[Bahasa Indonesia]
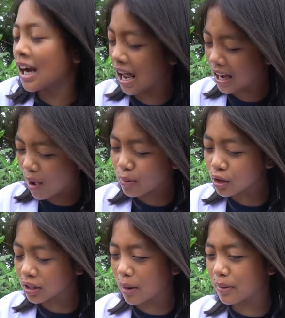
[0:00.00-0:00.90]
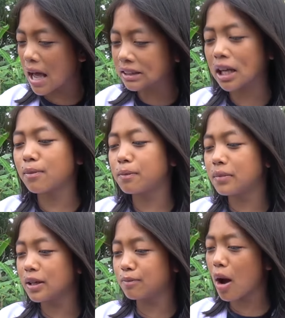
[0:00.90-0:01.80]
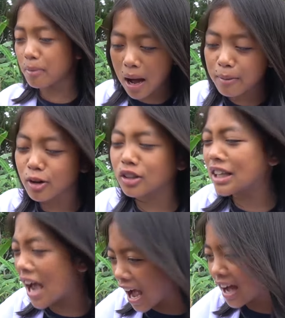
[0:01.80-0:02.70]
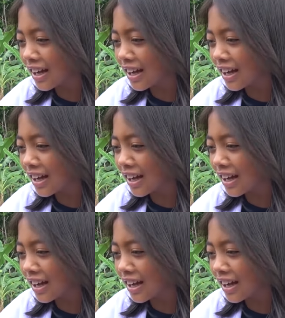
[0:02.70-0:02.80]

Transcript: Karena kamu udah berhasil dipompa perutnya.